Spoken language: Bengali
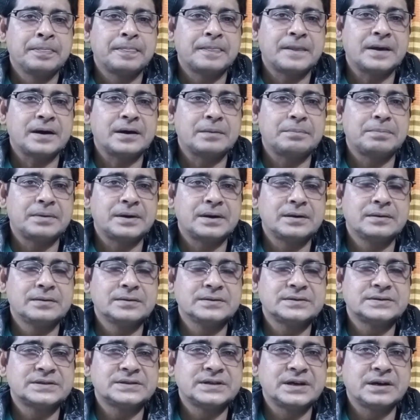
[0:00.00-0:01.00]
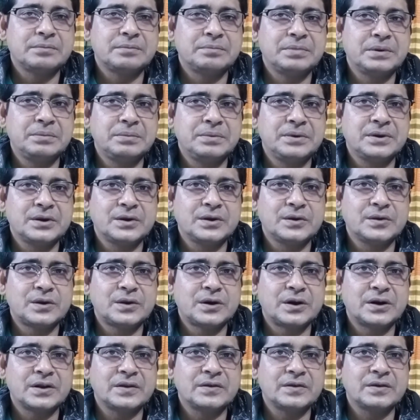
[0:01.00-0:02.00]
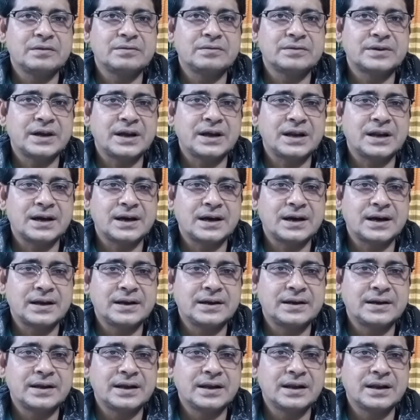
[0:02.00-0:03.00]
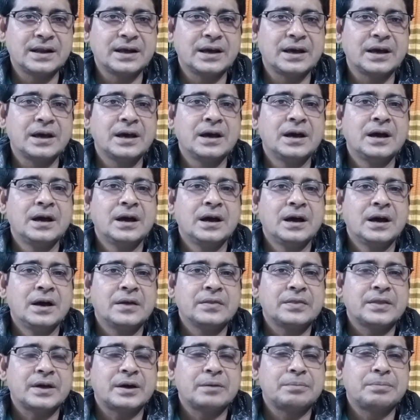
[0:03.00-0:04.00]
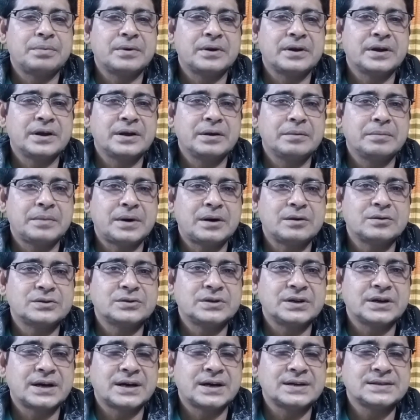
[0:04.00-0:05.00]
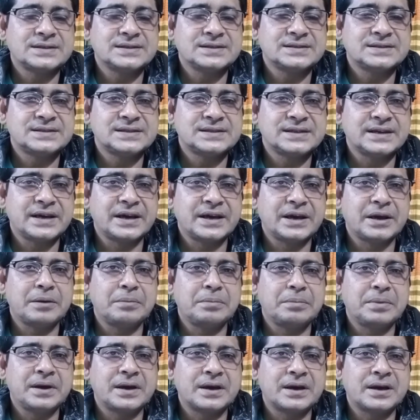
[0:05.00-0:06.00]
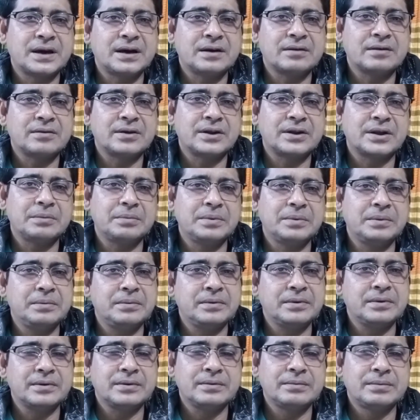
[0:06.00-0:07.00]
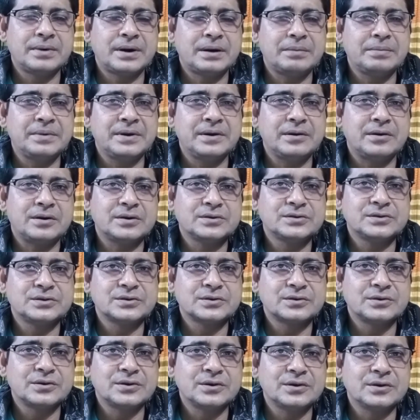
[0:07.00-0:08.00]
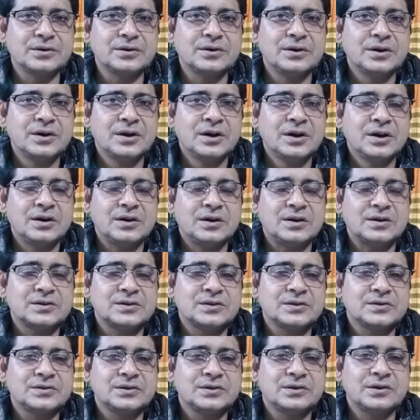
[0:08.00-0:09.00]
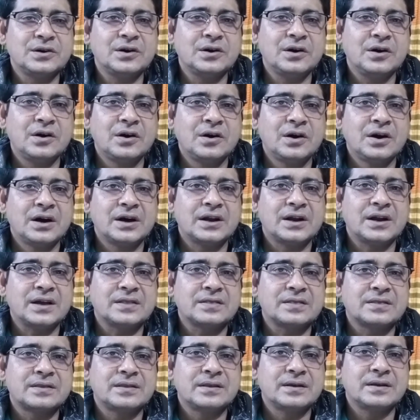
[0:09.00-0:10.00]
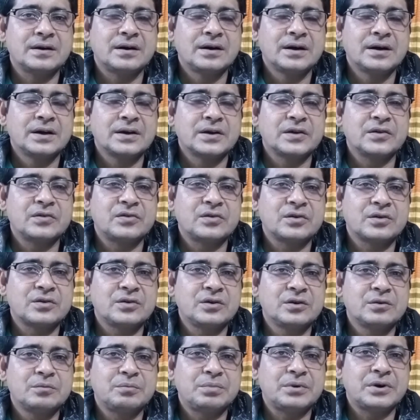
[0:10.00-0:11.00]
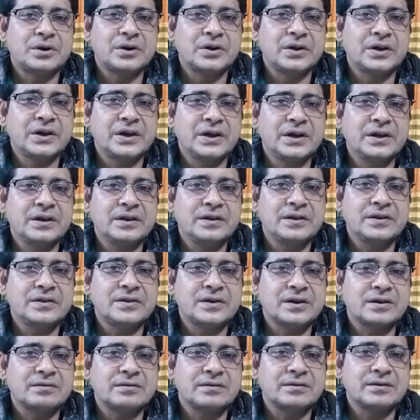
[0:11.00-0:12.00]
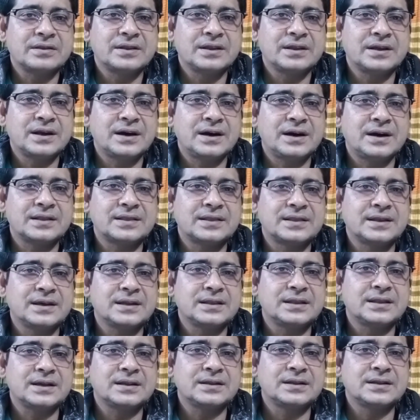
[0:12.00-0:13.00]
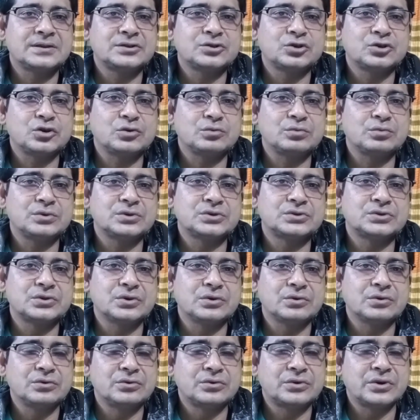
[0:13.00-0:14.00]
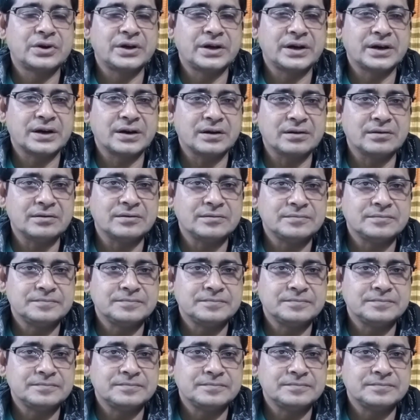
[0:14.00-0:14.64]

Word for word: তারপরে হচ্ছে বিভিন্ন ধরনের যেমন ঠেলা গাড়ি ঠেলে তারপরে মানুষের কাছে চেয়ে ভিক্ষা করে বিভিন্নভাবে অর্জন করলো অথচ রাত কিছুক্ষণ পরেই নিশাকরদের হাতে তাদের সর্বস্ব লুট হয়ে গেল